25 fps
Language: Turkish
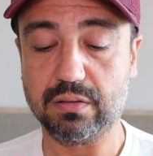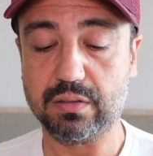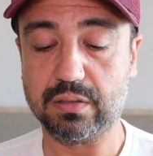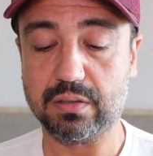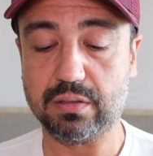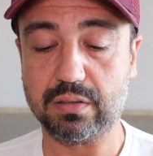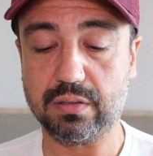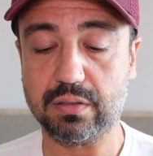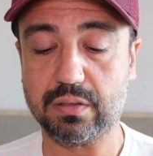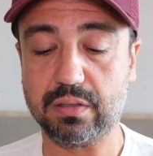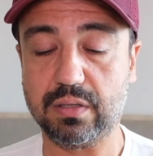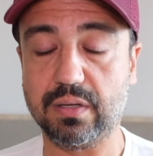
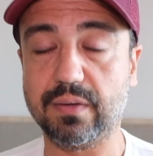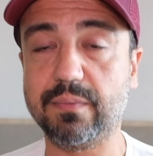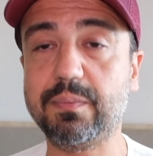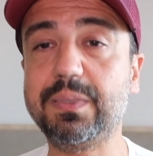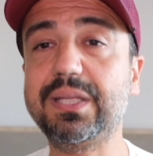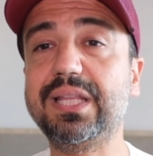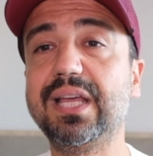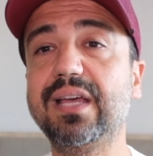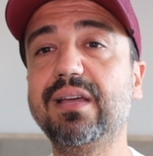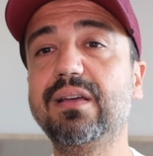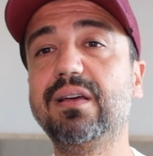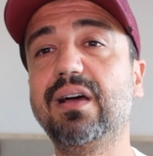E,
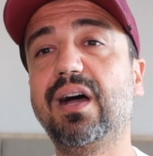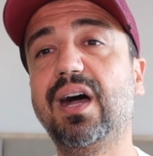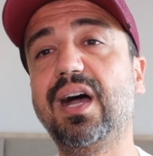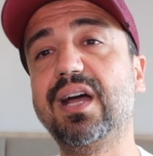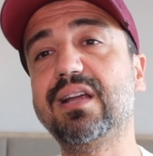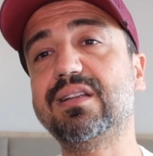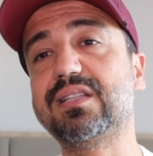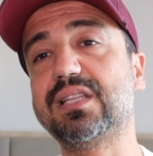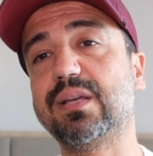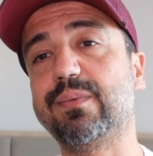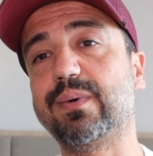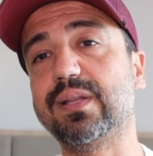bir de
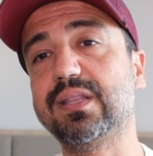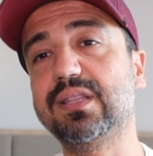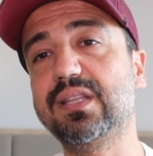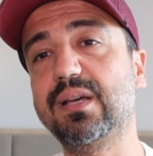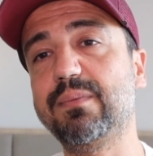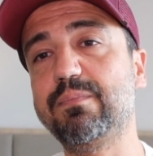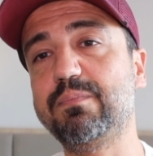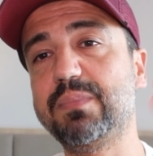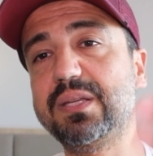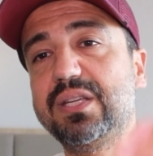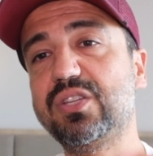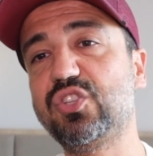aynı
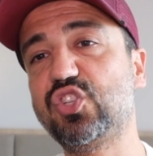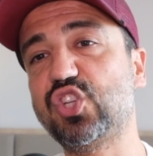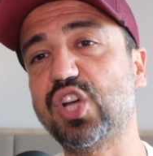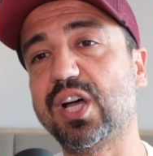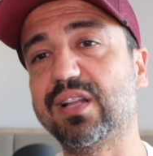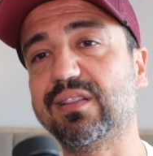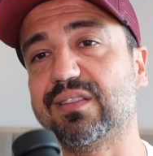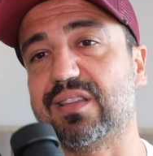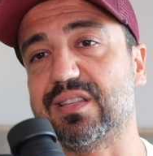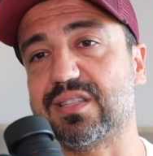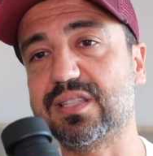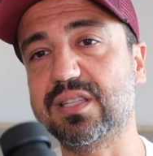zamanda bir
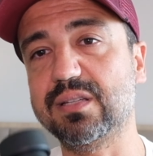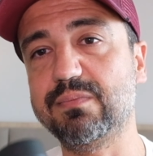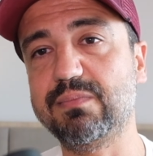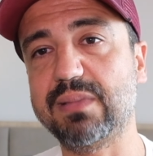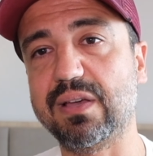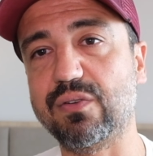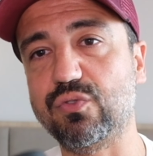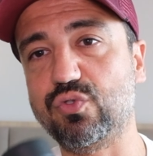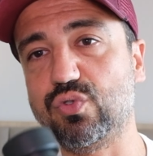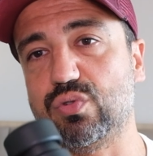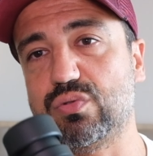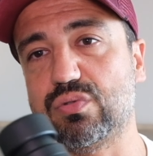çantası
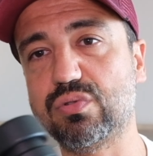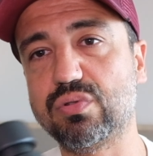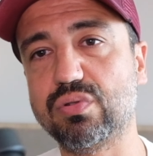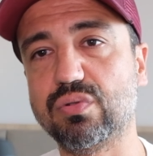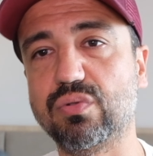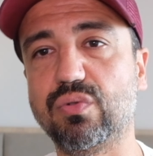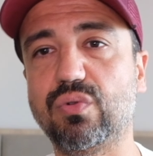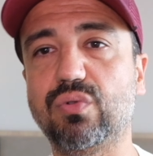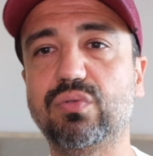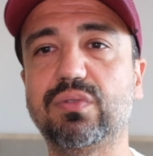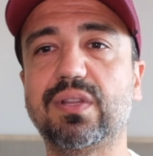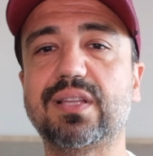mevcut.
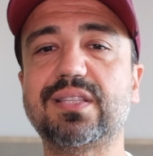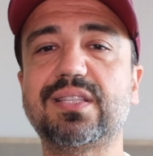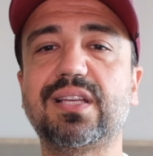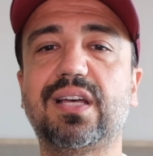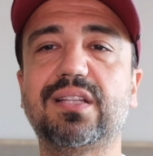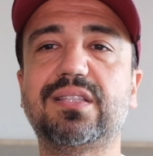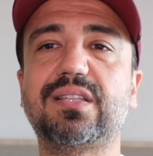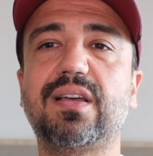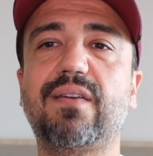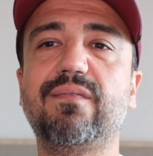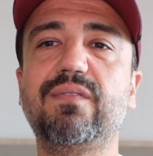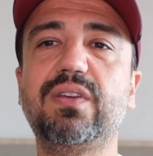Onu da
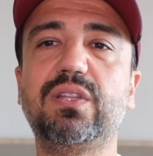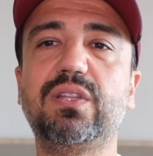zaten